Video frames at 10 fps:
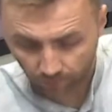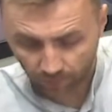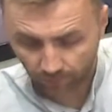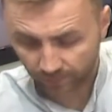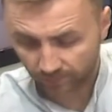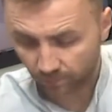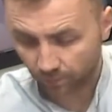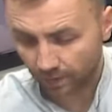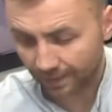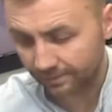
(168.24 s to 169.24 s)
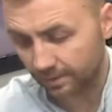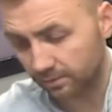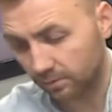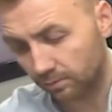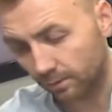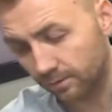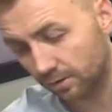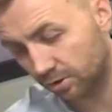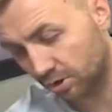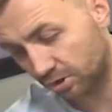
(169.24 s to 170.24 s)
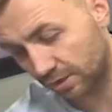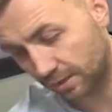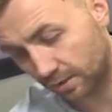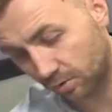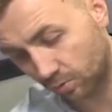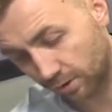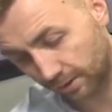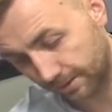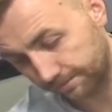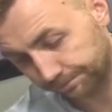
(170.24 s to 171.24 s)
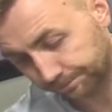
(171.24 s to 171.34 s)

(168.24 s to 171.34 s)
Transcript: mogę Państwu pokazać dosłownie 3-4 ruchy.